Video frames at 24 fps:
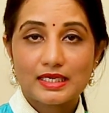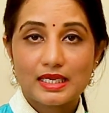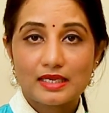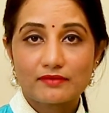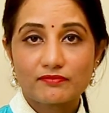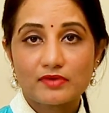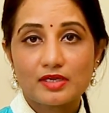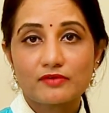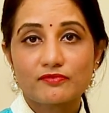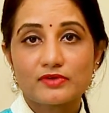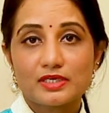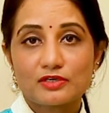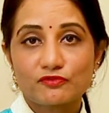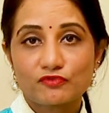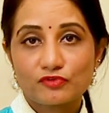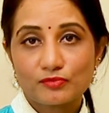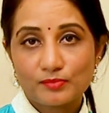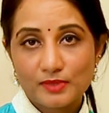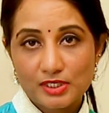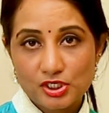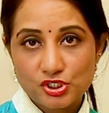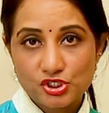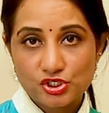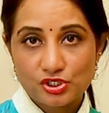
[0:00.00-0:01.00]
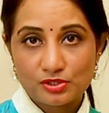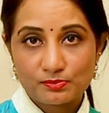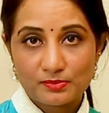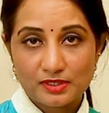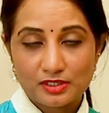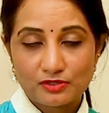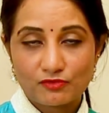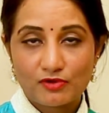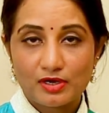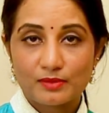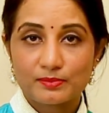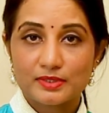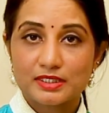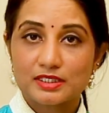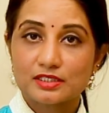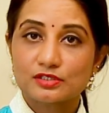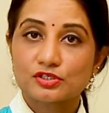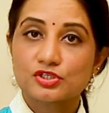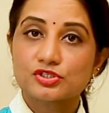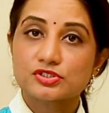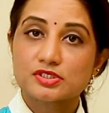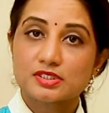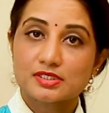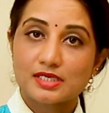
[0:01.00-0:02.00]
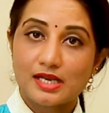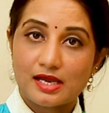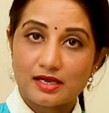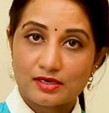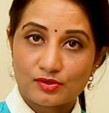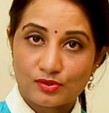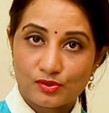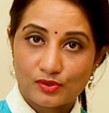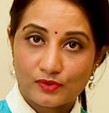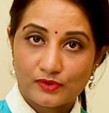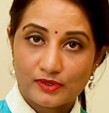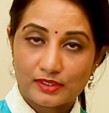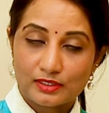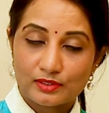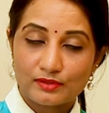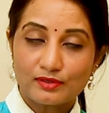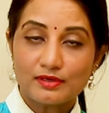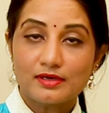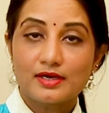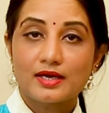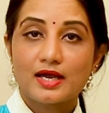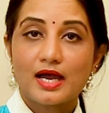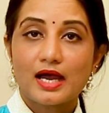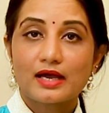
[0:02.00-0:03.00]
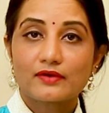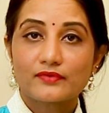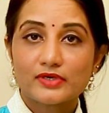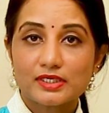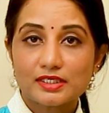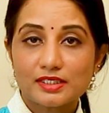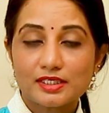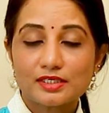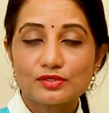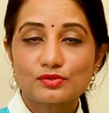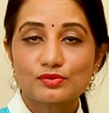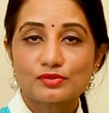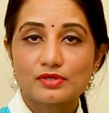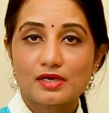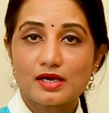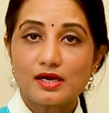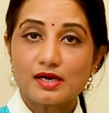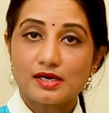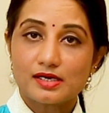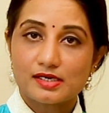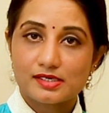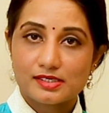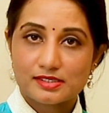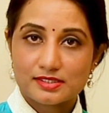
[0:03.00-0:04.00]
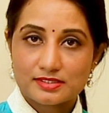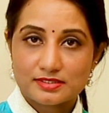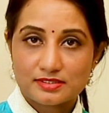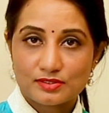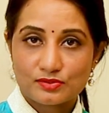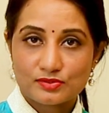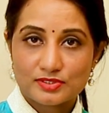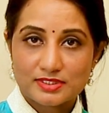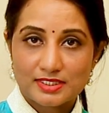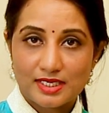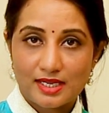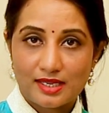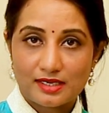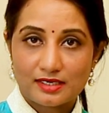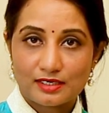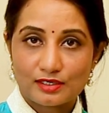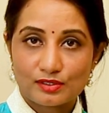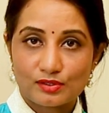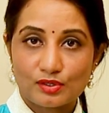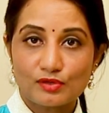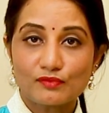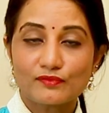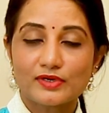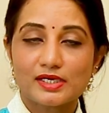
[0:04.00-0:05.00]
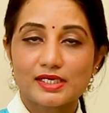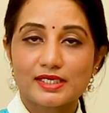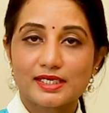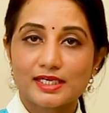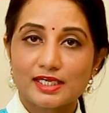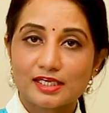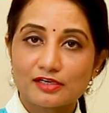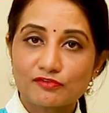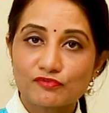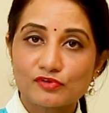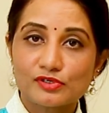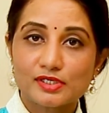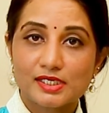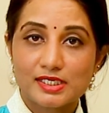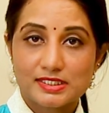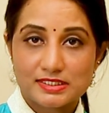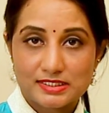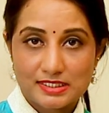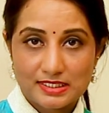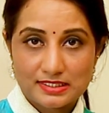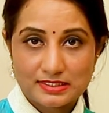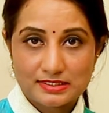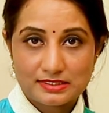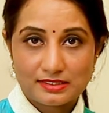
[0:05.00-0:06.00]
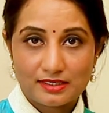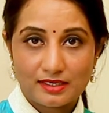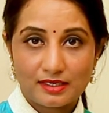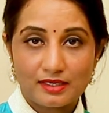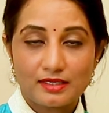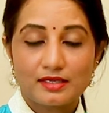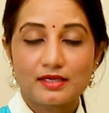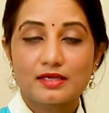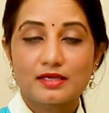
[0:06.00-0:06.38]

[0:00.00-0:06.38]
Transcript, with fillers: ఏమేమి ఇన్ఫర్మేషన్ మనం ఆ బిడ్డ నుంచి లాక్కోవాలో అవన్నీ కూడా ఆ అల్ట్రాసౌండ్ స్కానింగ్లో వాళ్ళు కేర్ఫుల్గా చేస్తే